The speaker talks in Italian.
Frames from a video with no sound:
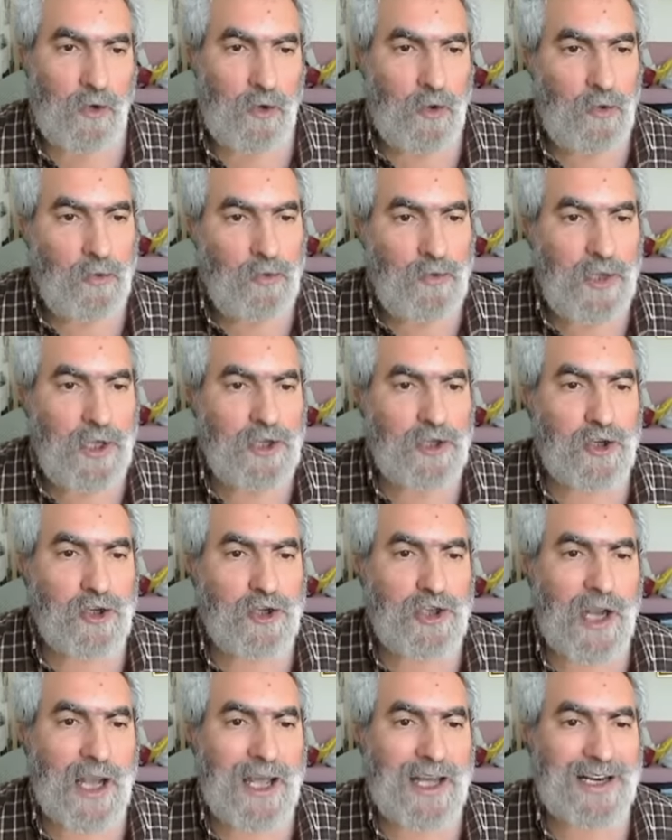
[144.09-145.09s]
un de
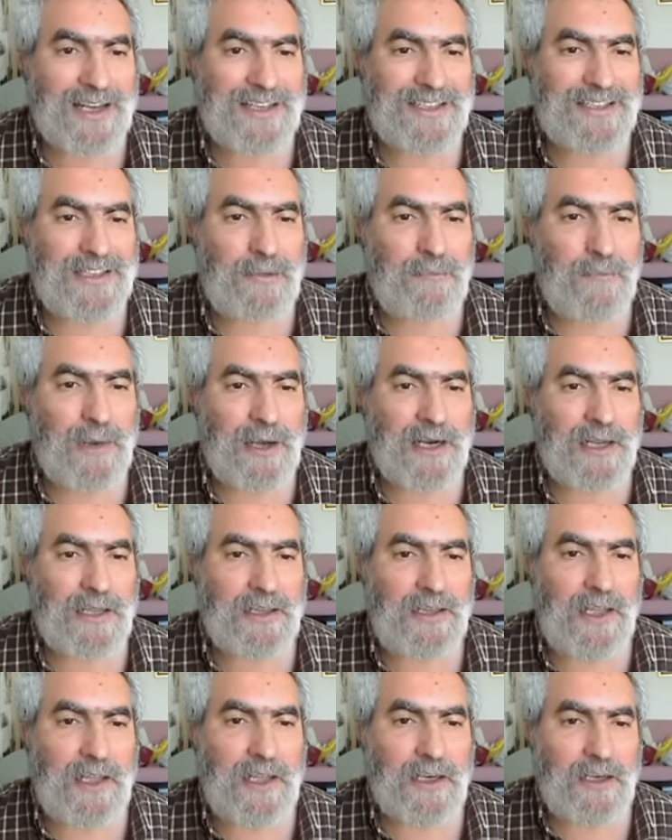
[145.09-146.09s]
sociar de
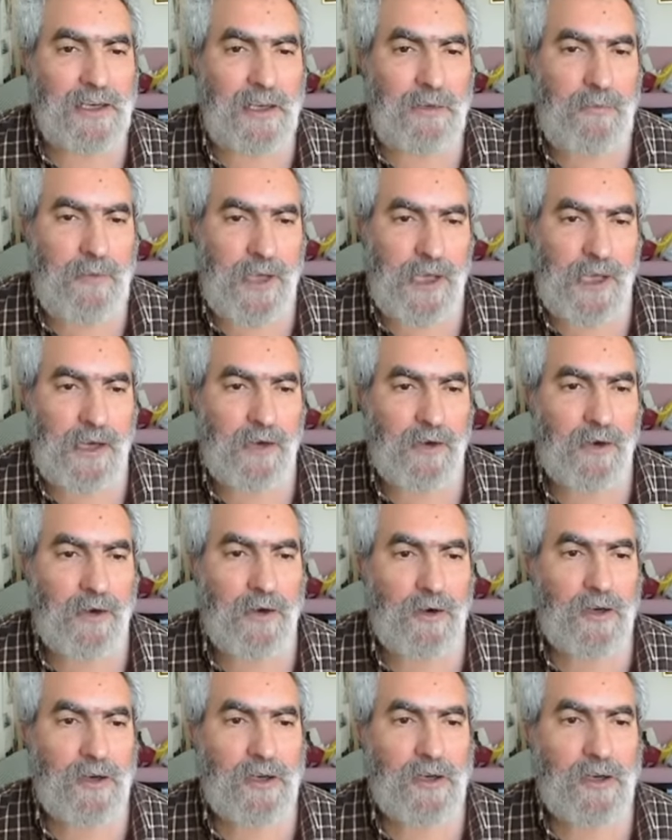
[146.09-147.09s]
barattier
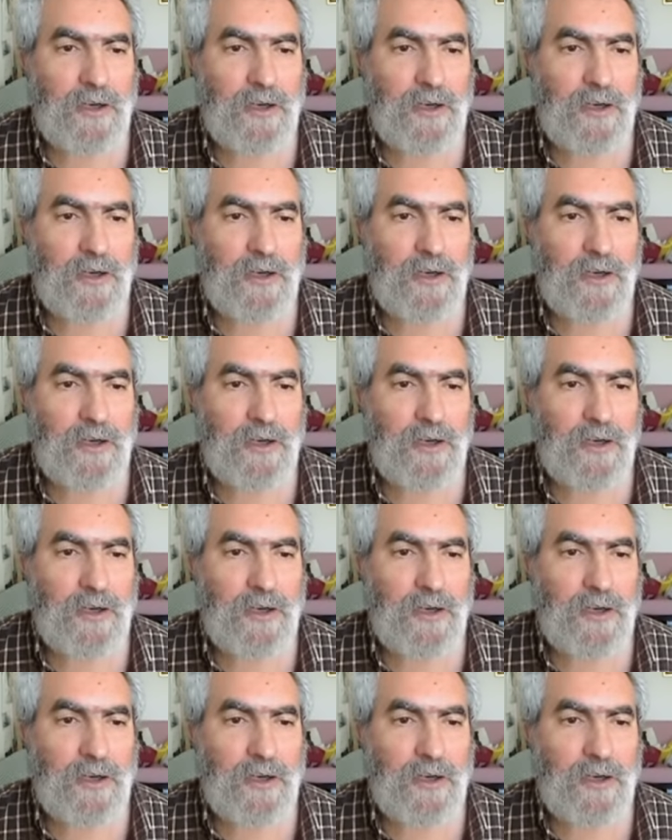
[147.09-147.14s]
nemico,